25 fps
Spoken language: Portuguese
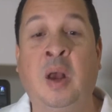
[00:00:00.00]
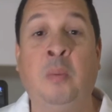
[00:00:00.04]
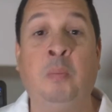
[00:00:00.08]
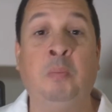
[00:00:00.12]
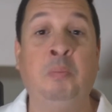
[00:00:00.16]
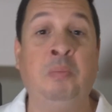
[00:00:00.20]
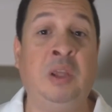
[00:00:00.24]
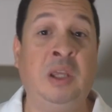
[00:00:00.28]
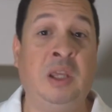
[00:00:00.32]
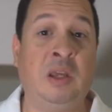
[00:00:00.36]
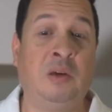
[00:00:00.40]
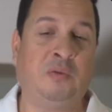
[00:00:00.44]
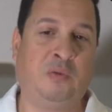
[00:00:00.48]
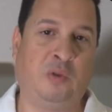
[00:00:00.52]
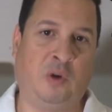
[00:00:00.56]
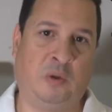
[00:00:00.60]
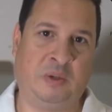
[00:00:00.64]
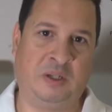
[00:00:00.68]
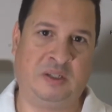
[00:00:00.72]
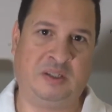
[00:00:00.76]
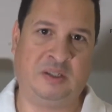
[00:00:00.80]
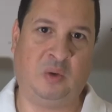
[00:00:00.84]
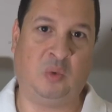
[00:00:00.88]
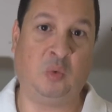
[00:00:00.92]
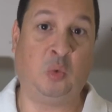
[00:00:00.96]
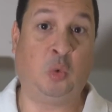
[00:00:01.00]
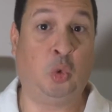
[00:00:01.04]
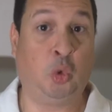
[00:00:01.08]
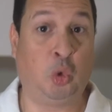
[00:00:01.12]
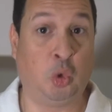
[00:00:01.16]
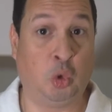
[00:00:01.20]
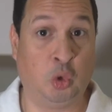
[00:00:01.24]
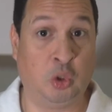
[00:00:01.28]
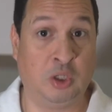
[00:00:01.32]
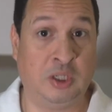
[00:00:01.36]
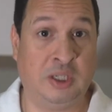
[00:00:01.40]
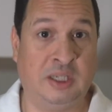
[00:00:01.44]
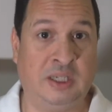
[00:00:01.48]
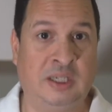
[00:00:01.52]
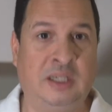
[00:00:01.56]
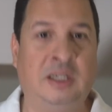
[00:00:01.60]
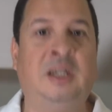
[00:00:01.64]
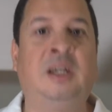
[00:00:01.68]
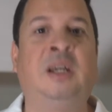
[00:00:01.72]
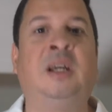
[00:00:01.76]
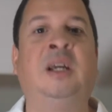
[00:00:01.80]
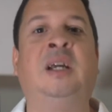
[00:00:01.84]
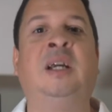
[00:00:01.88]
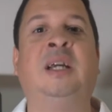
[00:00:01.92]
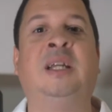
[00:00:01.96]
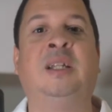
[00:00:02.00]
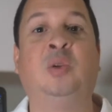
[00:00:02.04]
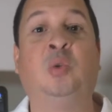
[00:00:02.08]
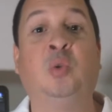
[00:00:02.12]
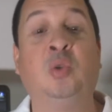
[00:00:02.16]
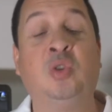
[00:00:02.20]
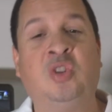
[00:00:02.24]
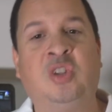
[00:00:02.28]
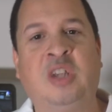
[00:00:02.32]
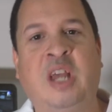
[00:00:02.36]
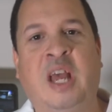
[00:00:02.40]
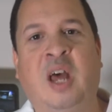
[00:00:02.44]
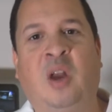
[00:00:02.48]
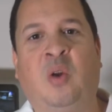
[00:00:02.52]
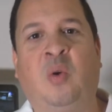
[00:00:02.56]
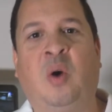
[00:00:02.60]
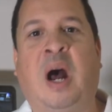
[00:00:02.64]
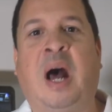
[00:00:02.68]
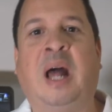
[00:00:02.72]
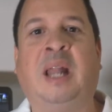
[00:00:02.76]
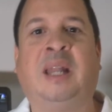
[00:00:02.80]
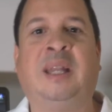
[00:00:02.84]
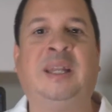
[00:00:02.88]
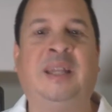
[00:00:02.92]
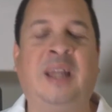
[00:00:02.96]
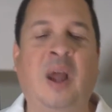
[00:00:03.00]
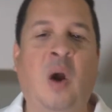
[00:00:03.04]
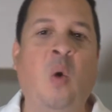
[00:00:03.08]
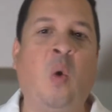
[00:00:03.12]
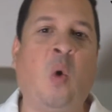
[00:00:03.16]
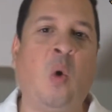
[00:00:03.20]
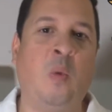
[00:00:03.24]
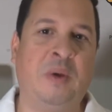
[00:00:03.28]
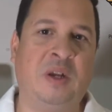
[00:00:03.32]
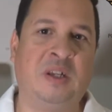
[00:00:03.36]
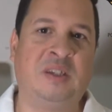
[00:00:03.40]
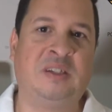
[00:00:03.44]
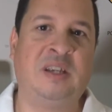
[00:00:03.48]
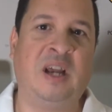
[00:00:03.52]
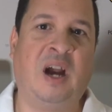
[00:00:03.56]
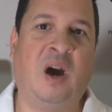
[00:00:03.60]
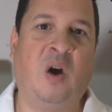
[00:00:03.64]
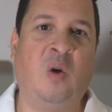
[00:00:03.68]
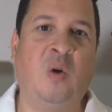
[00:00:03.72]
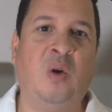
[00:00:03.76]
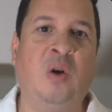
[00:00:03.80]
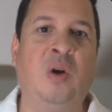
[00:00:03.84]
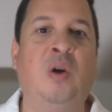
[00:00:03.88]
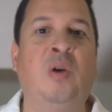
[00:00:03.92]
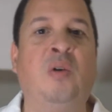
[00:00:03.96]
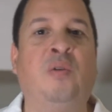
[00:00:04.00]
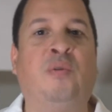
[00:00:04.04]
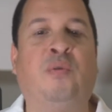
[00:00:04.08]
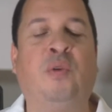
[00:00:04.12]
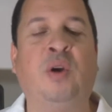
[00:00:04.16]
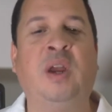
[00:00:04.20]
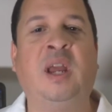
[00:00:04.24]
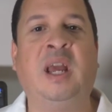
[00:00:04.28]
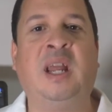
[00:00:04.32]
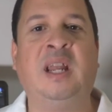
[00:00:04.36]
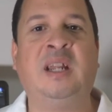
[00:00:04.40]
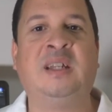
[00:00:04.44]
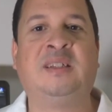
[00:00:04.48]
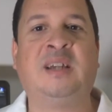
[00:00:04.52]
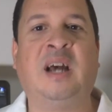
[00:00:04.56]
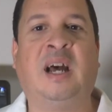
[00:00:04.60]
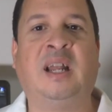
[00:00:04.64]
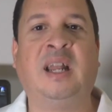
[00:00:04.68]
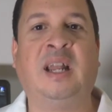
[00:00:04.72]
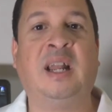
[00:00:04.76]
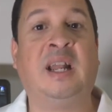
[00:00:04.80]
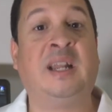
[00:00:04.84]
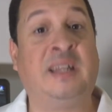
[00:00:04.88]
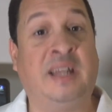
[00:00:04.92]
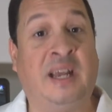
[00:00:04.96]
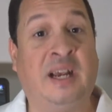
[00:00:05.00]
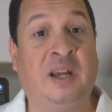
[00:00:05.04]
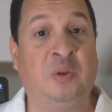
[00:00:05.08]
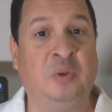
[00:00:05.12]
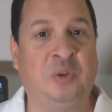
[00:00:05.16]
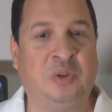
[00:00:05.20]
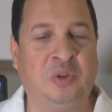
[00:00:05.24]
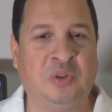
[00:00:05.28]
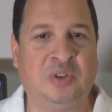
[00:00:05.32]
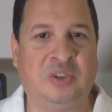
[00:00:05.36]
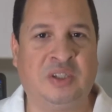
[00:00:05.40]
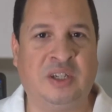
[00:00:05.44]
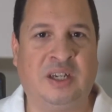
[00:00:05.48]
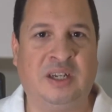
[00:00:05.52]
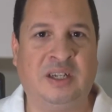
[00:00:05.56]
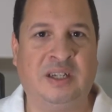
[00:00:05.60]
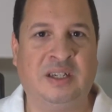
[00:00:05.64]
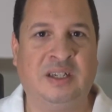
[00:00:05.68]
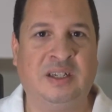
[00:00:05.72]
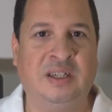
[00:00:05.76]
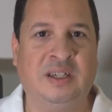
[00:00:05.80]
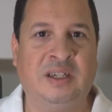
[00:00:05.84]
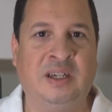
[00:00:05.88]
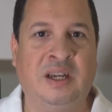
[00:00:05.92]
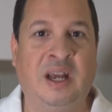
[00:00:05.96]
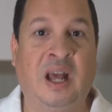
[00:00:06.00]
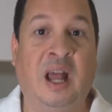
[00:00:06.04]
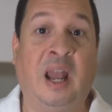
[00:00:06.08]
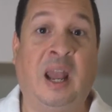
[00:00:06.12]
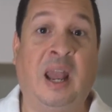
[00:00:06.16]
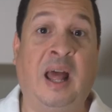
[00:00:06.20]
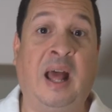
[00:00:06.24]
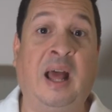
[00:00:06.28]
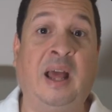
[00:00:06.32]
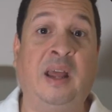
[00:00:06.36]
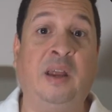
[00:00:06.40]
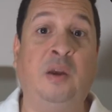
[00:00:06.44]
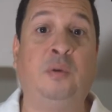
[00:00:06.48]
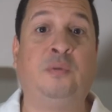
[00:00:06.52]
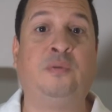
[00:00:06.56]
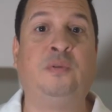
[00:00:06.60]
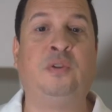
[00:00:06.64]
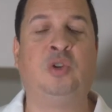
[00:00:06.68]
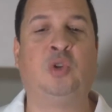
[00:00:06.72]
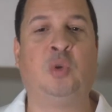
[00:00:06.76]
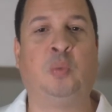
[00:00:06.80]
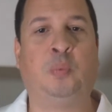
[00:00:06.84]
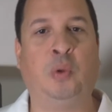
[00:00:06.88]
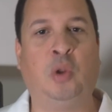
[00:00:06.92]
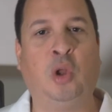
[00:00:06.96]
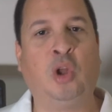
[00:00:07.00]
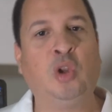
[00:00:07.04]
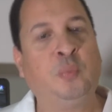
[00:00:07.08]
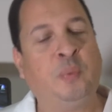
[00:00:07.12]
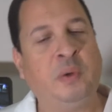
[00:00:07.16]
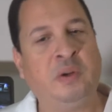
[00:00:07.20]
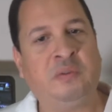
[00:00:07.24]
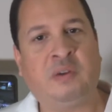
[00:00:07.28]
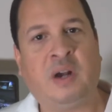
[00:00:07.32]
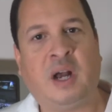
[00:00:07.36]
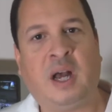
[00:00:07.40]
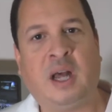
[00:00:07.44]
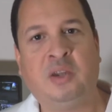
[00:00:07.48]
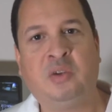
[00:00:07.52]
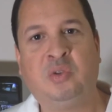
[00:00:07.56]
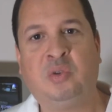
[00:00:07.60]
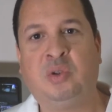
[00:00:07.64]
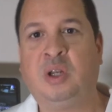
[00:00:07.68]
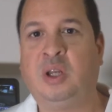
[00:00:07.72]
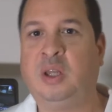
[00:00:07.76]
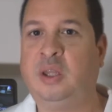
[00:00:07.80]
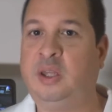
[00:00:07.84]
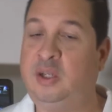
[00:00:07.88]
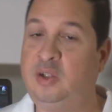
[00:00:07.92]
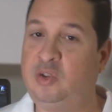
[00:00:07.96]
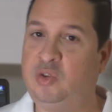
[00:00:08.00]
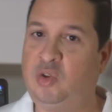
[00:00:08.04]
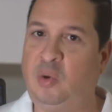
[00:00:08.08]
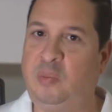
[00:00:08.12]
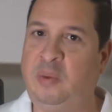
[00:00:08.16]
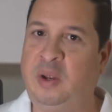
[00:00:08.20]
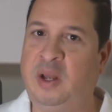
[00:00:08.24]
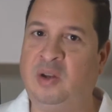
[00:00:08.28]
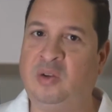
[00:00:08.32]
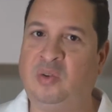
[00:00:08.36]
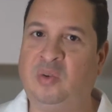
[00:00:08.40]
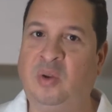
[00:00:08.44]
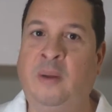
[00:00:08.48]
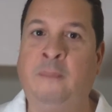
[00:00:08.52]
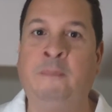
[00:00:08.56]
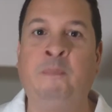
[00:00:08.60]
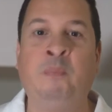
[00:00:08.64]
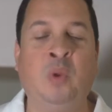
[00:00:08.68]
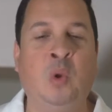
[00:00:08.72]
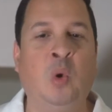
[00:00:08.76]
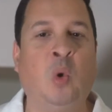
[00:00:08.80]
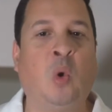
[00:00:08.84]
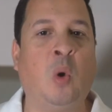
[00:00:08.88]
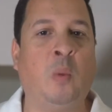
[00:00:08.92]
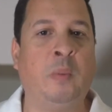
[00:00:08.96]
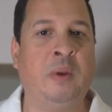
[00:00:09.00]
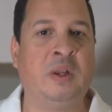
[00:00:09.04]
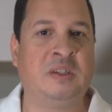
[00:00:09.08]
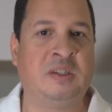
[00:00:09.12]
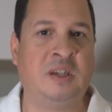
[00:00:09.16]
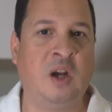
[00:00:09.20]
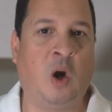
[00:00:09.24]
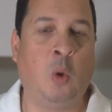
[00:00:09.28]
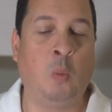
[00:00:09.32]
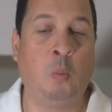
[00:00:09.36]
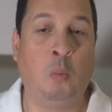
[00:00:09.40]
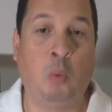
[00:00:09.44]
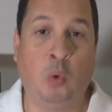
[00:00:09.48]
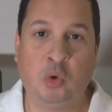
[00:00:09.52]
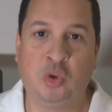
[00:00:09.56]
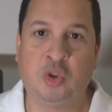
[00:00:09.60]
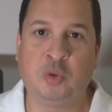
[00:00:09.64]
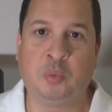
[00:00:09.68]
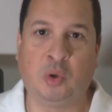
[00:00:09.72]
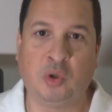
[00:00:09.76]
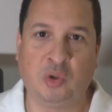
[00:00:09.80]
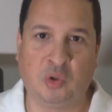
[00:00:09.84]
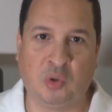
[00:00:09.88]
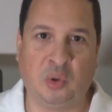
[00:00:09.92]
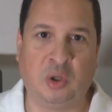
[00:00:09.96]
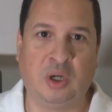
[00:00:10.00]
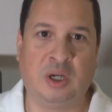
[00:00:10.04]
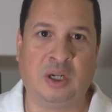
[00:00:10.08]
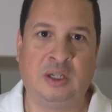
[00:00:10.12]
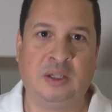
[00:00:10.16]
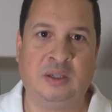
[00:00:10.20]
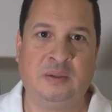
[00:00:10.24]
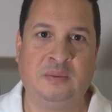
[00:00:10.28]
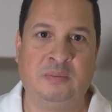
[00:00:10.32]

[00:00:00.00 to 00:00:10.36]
Minha formação toda, do zero até o comercial, foi realizada na terra do Tio Sam. Lá eu fiz o piloto privado, instrumento e o comercial multimotor.